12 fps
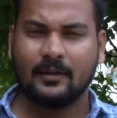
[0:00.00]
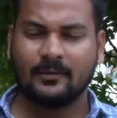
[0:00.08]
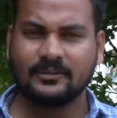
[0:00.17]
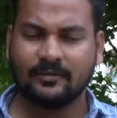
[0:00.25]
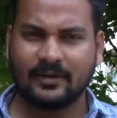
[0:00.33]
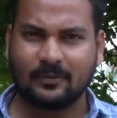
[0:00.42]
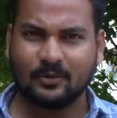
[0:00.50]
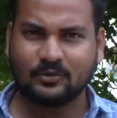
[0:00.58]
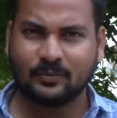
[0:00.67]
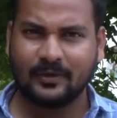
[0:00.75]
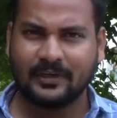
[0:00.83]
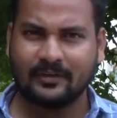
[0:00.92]
నమస్తే వెల్కమ్ టు
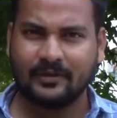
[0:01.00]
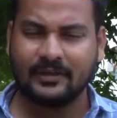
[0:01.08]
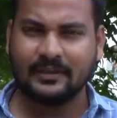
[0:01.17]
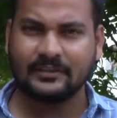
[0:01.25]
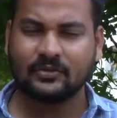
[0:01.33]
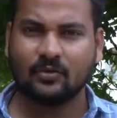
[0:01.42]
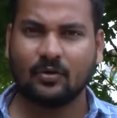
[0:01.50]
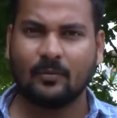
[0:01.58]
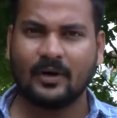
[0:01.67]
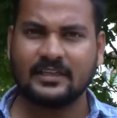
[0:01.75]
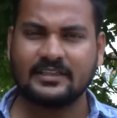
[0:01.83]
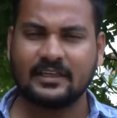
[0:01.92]
సుమన్ టీవీ
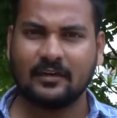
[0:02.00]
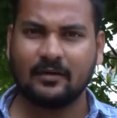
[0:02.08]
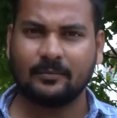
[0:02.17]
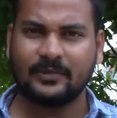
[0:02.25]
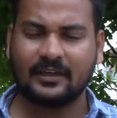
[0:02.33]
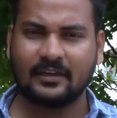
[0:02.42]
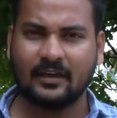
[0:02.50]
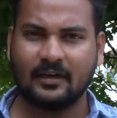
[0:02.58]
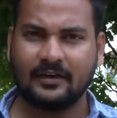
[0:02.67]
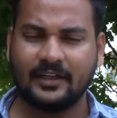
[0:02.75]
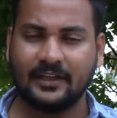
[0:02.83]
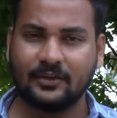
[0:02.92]
నిజామాబాద్ జిల్లా వ్యాప్తంగా
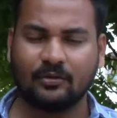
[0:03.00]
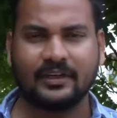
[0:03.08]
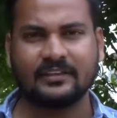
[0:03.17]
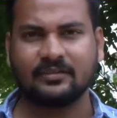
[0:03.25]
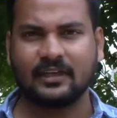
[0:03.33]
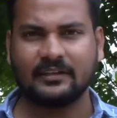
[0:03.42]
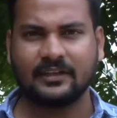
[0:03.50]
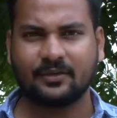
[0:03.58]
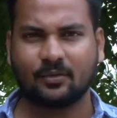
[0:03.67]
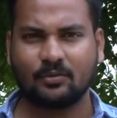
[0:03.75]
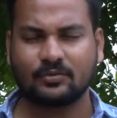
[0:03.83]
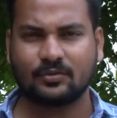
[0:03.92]
డెంగ్యూ కేసులు అయితే
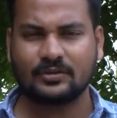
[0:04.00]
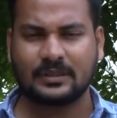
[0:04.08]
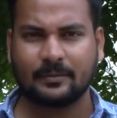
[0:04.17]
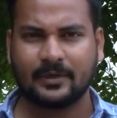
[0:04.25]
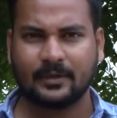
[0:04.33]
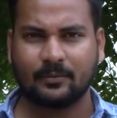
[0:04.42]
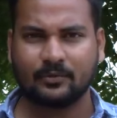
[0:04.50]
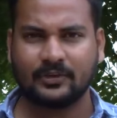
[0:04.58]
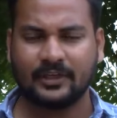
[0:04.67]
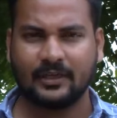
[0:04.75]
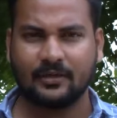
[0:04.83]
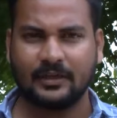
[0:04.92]
రోజు రోజుకి
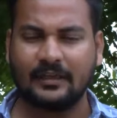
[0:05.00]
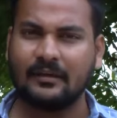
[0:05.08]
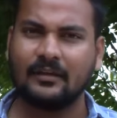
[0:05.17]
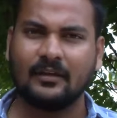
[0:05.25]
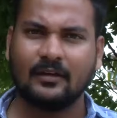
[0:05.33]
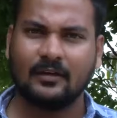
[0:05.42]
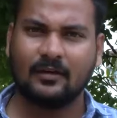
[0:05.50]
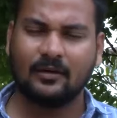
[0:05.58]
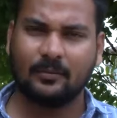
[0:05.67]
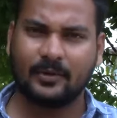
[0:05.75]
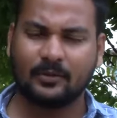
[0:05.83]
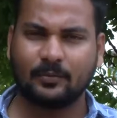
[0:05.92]
పెరిగిపోతూనే ఉన్నాయి
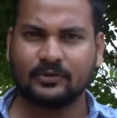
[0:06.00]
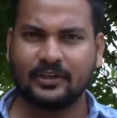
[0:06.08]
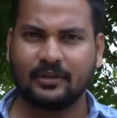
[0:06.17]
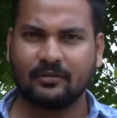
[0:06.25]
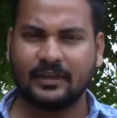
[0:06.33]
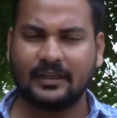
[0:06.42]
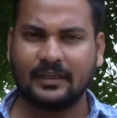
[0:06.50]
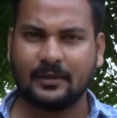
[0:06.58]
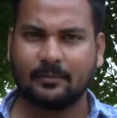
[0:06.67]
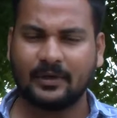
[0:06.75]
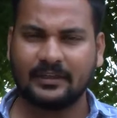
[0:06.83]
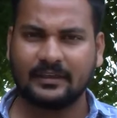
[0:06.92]
పెరిగిపోతూనే ఉన్నాయి
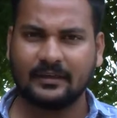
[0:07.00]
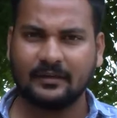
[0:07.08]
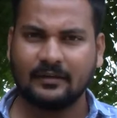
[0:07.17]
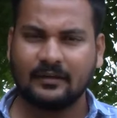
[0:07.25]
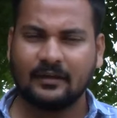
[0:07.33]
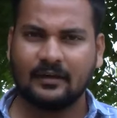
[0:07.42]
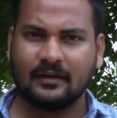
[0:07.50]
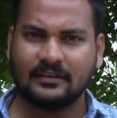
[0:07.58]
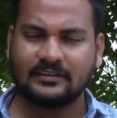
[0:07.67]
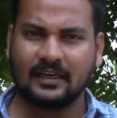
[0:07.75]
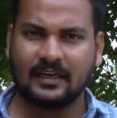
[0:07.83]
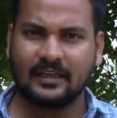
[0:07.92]
ఇప్పటికే
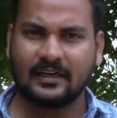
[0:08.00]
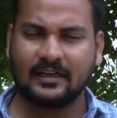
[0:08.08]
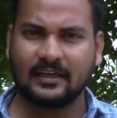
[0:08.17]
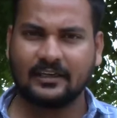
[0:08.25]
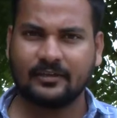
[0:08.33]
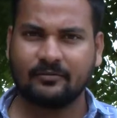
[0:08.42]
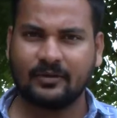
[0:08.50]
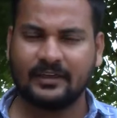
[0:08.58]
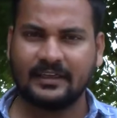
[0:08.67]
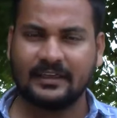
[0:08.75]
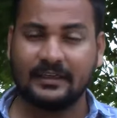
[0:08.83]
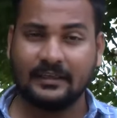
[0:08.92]
చాలా
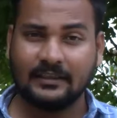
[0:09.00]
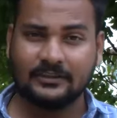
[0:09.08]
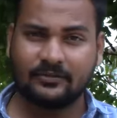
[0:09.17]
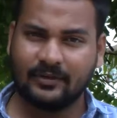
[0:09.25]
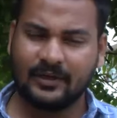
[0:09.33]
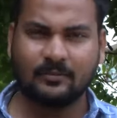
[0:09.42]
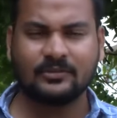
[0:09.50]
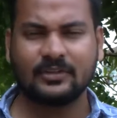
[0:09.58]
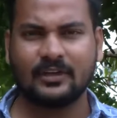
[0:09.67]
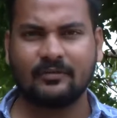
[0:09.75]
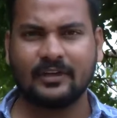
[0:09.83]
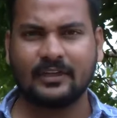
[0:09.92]
రకాలైనటువంటి జ్వరం
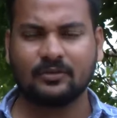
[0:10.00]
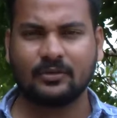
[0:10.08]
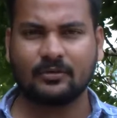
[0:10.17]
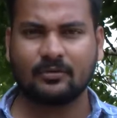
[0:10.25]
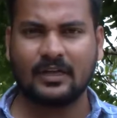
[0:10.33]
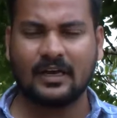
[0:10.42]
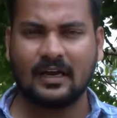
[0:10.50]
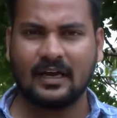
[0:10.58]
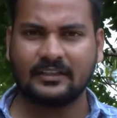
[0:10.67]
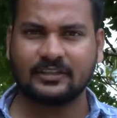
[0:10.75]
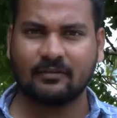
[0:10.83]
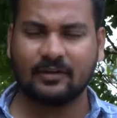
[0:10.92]
సర్వేలతో కూడా
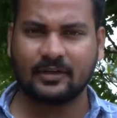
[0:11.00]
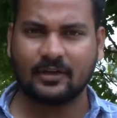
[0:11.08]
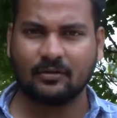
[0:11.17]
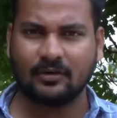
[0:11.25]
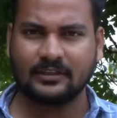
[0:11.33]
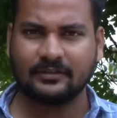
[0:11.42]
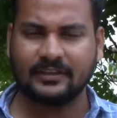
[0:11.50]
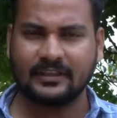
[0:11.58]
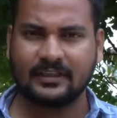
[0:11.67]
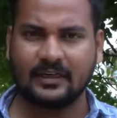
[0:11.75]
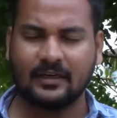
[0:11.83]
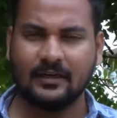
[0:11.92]
ఆశా వర్కర్లు
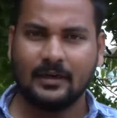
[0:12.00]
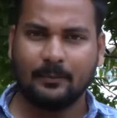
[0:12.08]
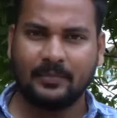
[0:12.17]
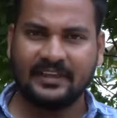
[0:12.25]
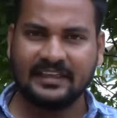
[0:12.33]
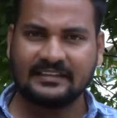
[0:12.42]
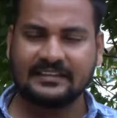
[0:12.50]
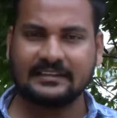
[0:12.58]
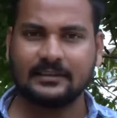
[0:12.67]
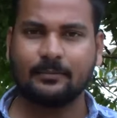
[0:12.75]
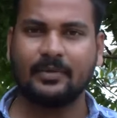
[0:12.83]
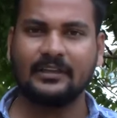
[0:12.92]
అదేవిధంగా పిఎస్సి
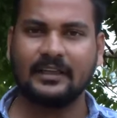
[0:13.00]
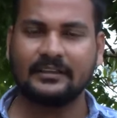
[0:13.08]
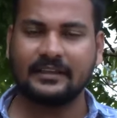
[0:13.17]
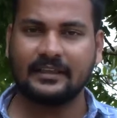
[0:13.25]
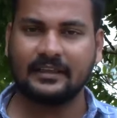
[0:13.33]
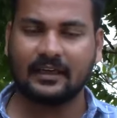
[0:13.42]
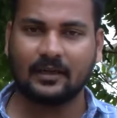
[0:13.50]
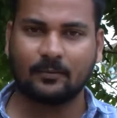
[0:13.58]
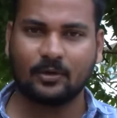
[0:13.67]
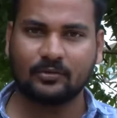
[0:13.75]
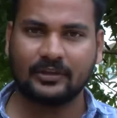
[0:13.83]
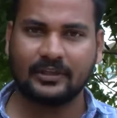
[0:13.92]
సిబ్బంది అయితే
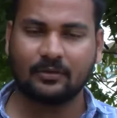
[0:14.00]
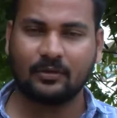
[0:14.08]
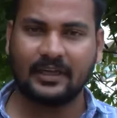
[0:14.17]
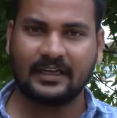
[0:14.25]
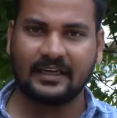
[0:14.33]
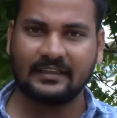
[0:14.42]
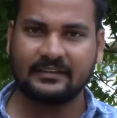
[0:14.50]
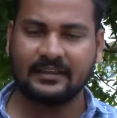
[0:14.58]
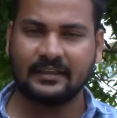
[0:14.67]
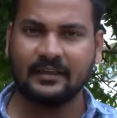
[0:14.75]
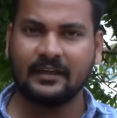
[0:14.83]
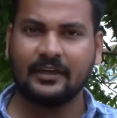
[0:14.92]
రంగంలో దిగారు ఎక్కడైతే
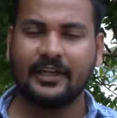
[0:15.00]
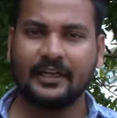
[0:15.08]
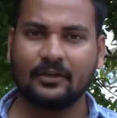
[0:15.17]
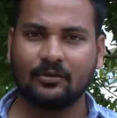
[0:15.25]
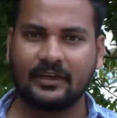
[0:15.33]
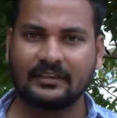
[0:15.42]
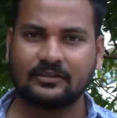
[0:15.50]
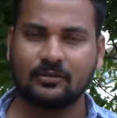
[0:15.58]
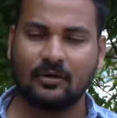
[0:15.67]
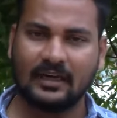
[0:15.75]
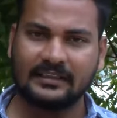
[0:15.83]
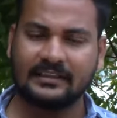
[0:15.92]
డెంగ్యూ కేసులు
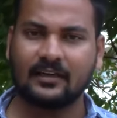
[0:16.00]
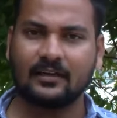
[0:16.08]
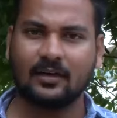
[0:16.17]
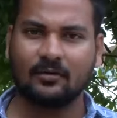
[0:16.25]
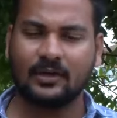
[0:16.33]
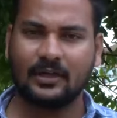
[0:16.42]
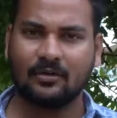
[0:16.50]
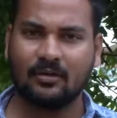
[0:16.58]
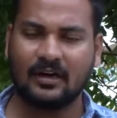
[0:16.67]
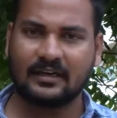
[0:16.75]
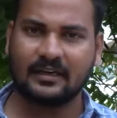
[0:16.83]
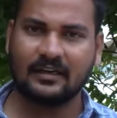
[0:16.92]
అధికంగా ఉన్నాయో
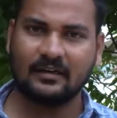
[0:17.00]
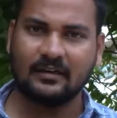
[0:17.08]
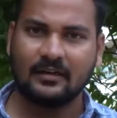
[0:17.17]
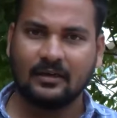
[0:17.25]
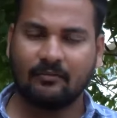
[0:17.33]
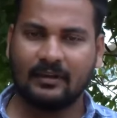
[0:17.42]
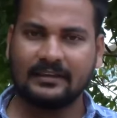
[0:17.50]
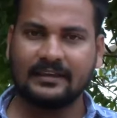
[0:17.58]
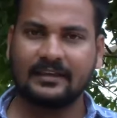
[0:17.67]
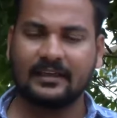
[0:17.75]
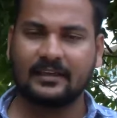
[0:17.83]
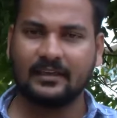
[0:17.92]
అక్కడ వాళ్ళ
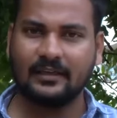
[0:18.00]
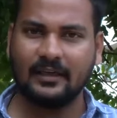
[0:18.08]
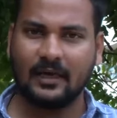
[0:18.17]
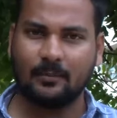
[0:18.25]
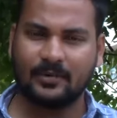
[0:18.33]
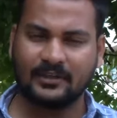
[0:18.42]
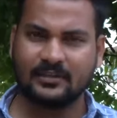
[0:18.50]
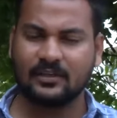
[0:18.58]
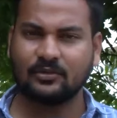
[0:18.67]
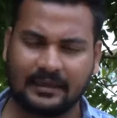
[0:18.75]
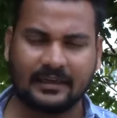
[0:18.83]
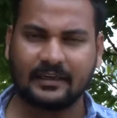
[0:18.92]
దగ్గరికి వెళ్ళి ఆ ప్రజలు
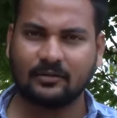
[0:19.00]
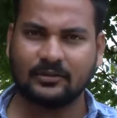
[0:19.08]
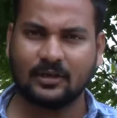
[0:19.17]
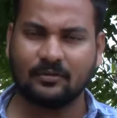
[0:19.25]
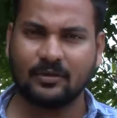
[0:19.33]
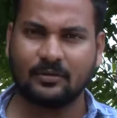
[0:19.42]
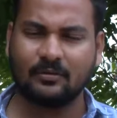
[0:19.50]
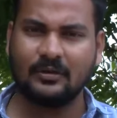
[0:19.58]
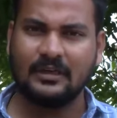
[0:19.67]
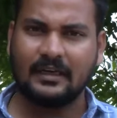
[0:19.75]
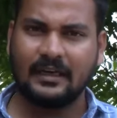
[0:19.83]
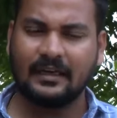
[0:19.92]
ఇంటర్గేట్ అవుతూ ఉన్నారు
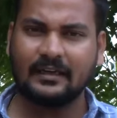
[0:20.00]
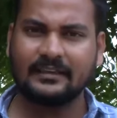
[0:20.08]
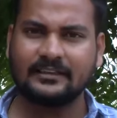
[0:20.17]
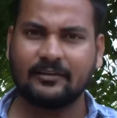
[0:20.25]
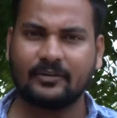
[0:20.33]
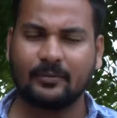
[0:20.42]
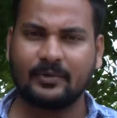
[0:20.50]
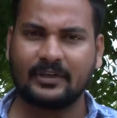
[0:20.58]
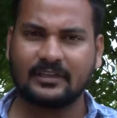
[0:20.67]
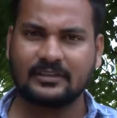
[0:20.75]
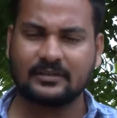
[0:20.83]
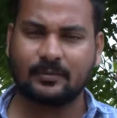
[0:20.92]
ఎలాంటి సేఫ్టీ
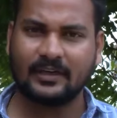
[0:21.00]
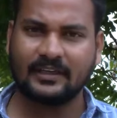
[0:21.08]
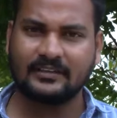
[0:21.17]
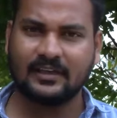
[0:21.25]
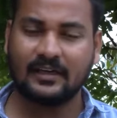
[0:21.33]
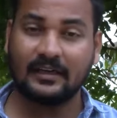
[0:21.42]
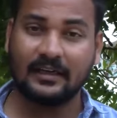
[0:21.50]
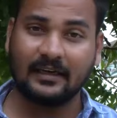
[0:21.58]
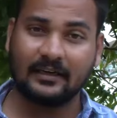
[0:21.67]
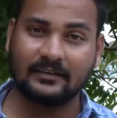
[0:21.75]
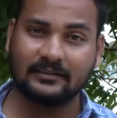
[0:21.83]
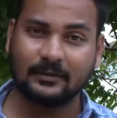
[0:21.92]
ప్రికాషన్స్ పాటించాలి
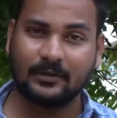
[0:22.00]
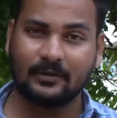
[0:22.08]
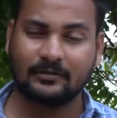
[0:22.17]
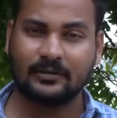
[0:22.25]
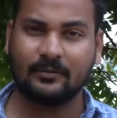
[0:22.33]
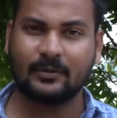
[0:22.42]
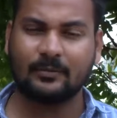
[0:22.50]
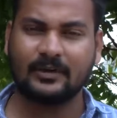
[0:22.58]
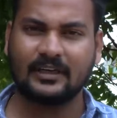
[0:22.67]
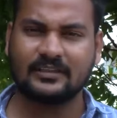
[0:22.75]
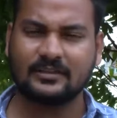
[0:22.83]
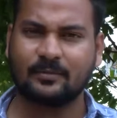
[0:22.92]
ఎలాంటి సేఫ్టీ సేఫ్టీ
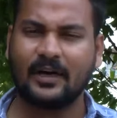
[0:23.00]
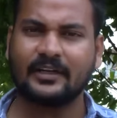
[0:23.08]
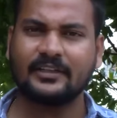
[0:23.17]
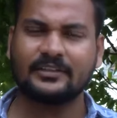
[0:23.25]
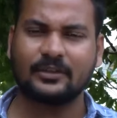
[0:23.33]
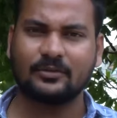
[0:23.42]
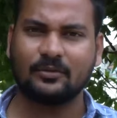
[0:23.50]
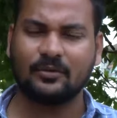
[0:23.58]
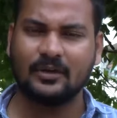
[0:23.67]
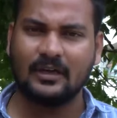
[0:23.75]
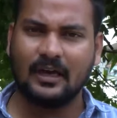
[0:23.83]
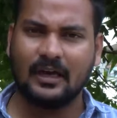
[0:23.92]
ప్రికాషన్స్ పాటించద్దు
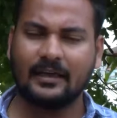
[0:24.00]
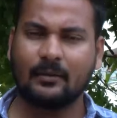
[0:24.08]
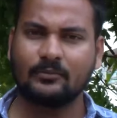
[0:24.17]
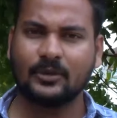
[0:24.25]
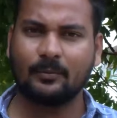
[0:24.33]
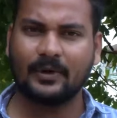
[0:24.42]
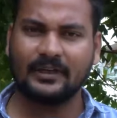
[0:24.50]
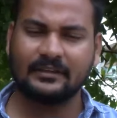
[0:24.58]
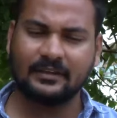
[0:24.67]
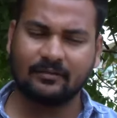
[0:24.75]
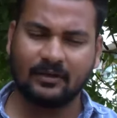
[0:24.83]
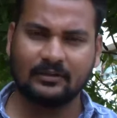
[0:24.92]
అనే అంశంపై
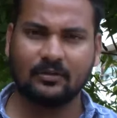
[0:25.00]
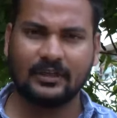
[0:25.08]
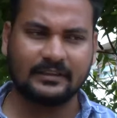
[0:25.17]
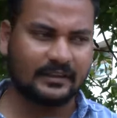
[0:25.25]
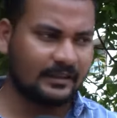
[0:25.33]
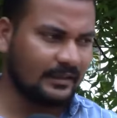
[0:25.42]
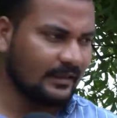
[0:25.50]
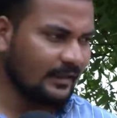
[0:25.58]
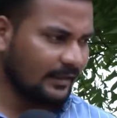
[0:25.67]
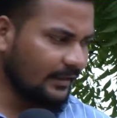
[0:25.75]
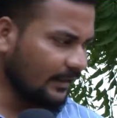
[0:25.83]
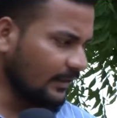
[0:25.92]
అయితే వాళ్ళతోనైతే
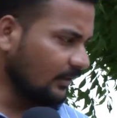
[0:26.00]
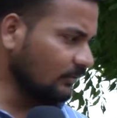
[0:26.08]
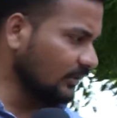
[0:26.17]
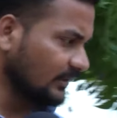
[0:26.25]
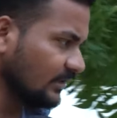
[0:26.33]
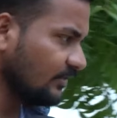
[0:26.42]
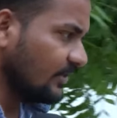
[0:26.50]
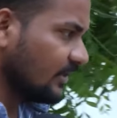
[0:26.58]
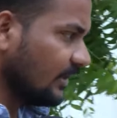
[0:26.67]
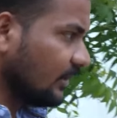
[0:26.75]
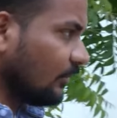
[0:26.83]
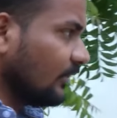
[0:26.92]
ఇంటర్గేట్ అవుతున్న సిచ్యువేషన్
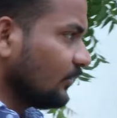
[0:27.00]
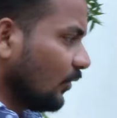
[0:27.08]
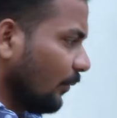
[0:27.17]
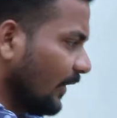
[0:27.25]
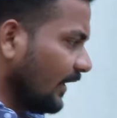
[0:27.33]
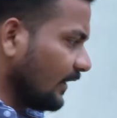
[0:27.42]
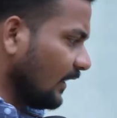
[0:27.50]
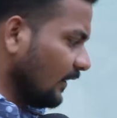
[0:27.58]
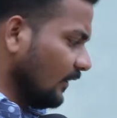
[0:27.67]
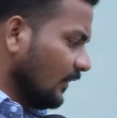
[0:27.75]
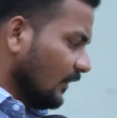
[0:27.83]
అయితే ఉంది సో మెయిన్గా